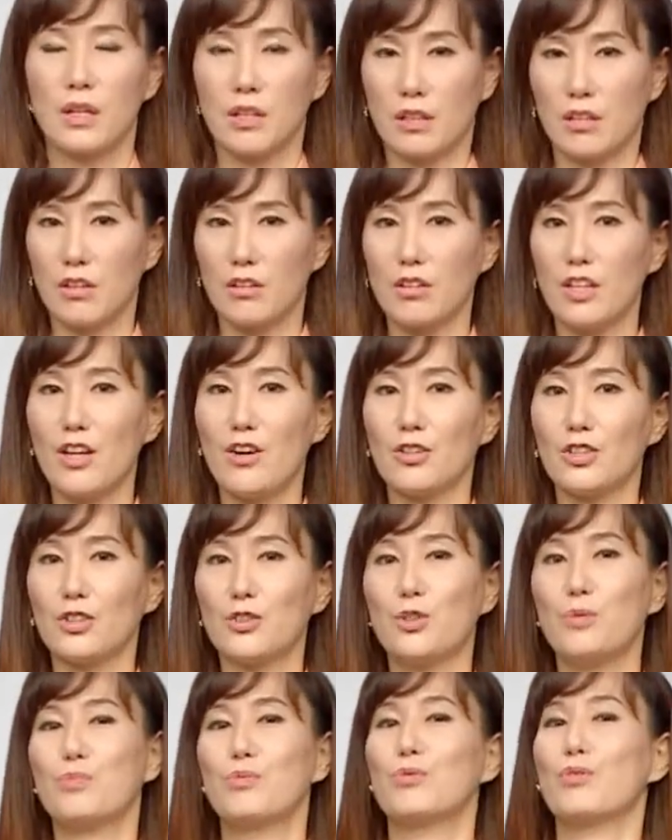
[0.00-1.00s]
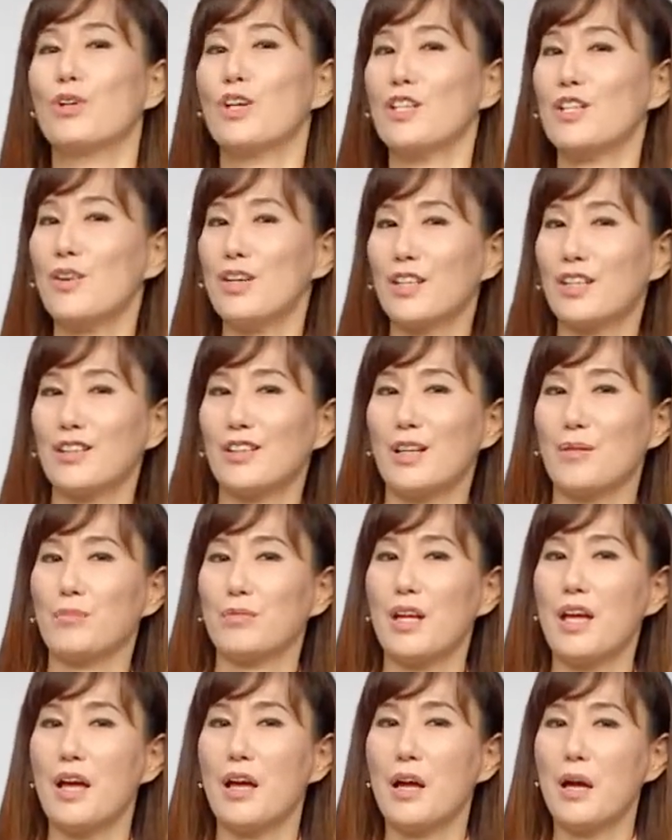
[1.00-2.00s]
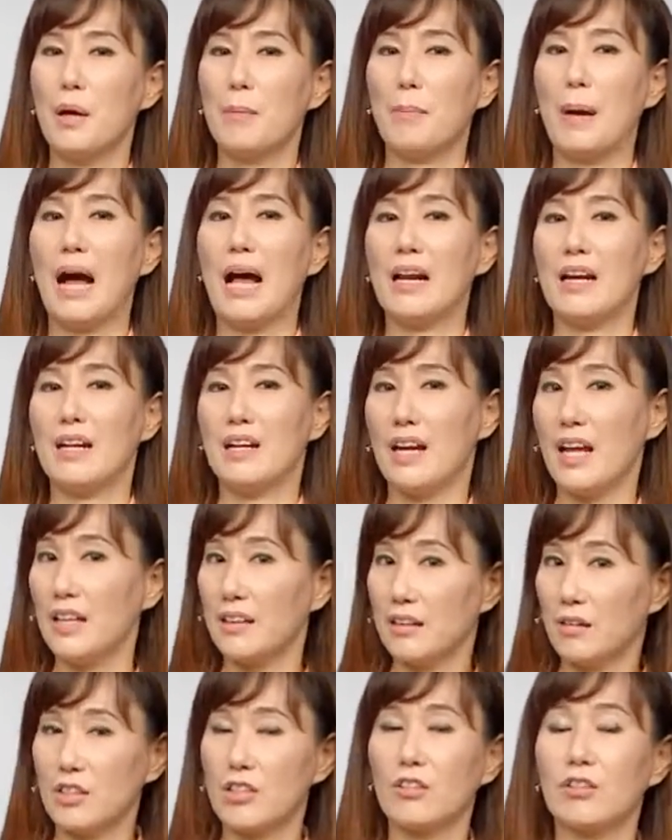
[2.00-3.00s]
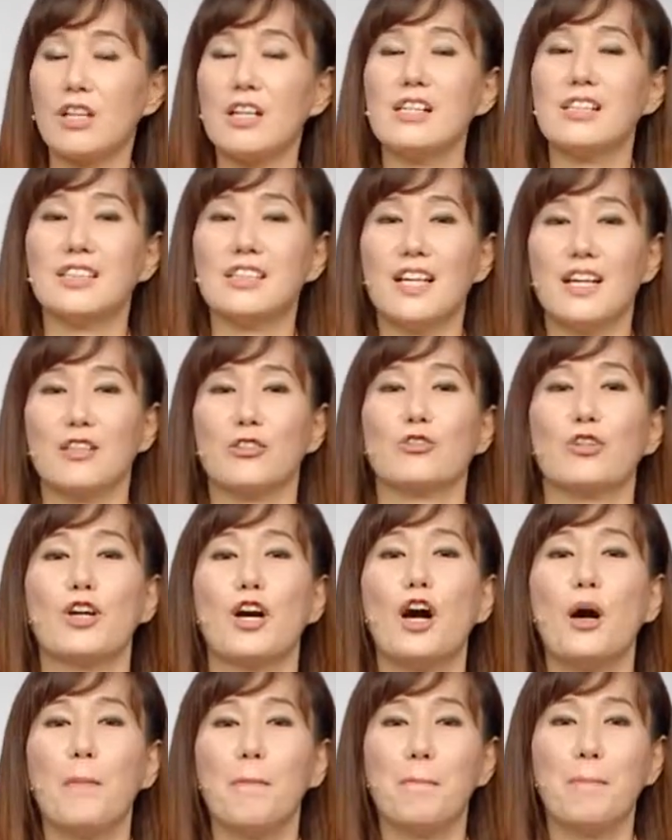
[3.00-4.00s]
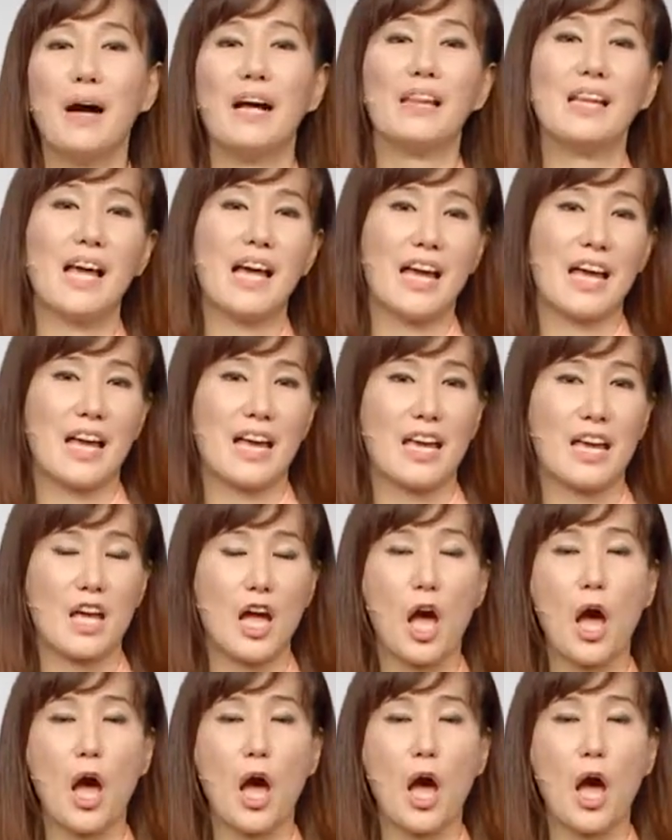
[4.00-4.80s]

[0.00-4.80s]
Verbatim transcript: 그런데 역시 또 불어에서 왔기 때문에 발렛 이렇게 읽지 않고요 발레.